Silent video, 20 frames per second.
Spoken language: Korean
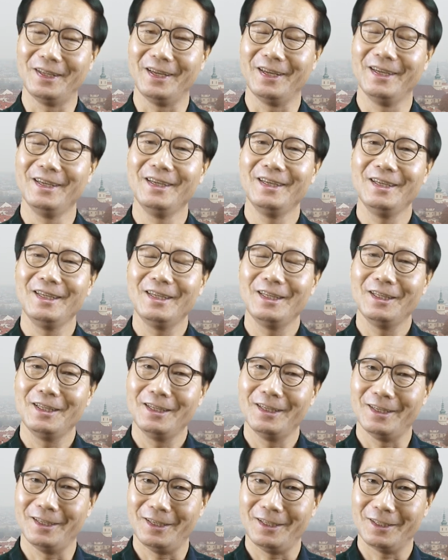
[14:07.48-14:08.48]
네.
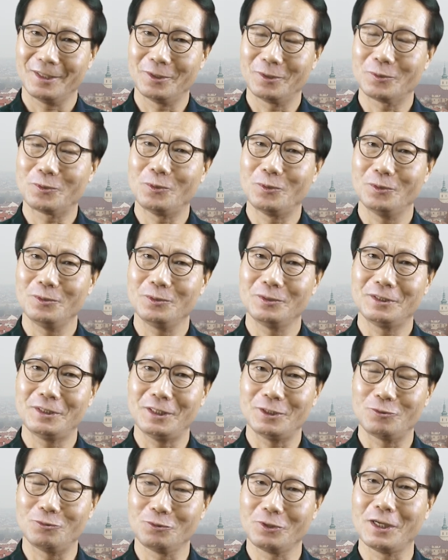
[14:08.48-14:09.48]
그리고
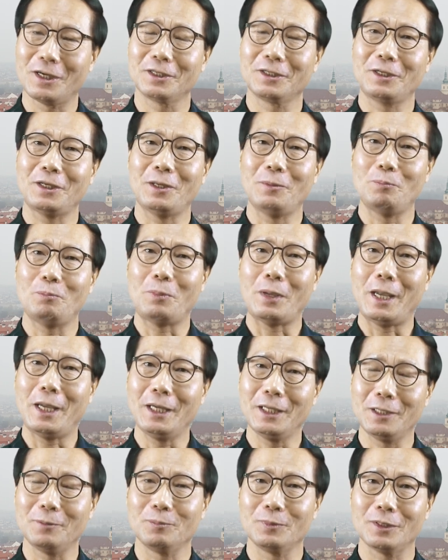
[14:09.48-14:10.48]
이제 중요한 게
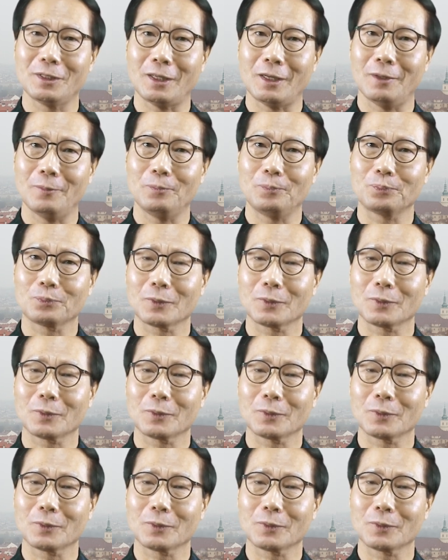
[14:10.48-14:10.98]
내일입니다.